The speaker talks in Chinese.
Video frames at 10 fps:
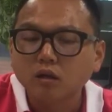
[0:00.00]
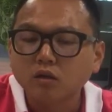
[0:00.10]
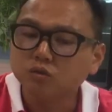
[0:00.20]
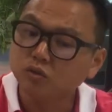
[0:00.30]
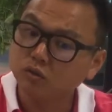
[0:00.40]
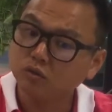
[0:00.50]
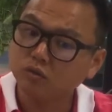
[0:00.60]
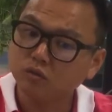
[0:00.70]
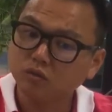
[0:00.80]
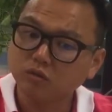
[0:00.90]
你觉得，
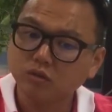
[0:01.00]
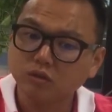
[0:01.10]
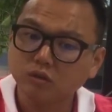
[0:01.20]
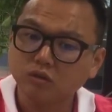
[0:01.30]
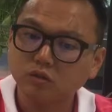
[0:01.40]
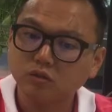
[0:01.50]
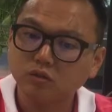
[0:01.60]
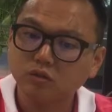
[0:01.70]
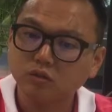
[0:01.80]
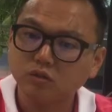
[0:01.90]

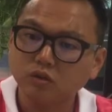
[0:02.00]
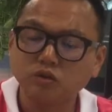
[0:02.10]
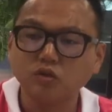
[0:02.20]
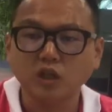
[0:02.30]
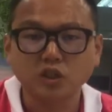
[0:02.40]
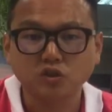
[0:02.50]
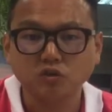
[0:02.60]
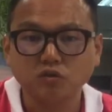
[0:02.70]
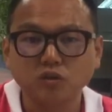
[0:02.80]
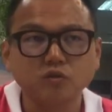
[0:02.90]
你觉得他
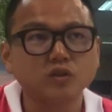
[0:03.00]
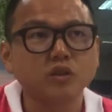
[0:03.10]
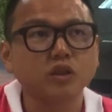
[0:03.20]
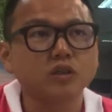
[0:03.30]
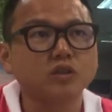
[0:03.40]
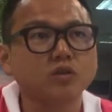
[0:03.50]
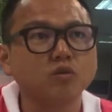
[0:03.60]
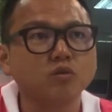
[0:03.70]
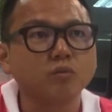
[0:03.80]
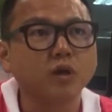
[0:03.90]
穷是因为生孩子生
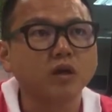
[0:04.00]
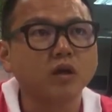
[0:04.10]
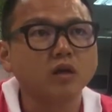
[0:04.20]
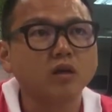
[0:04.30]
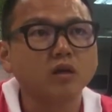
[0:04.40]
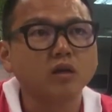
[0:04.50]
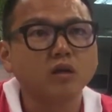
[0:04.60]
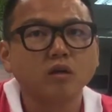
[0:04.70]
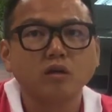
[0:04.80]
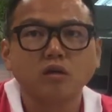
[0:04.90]
很多吗？
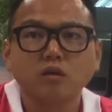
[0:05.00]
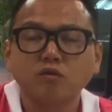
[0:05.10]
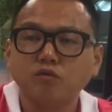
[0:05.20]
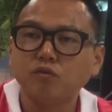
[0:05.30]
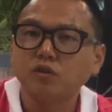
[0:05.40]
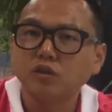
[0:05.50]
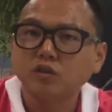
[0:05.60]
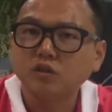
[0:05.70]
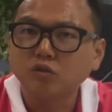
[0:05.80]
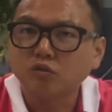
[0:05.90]
富人也
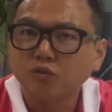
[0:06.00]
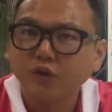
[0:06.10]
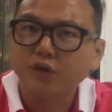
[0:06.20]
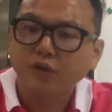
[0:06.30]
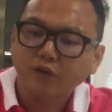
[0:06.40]
生很多呢，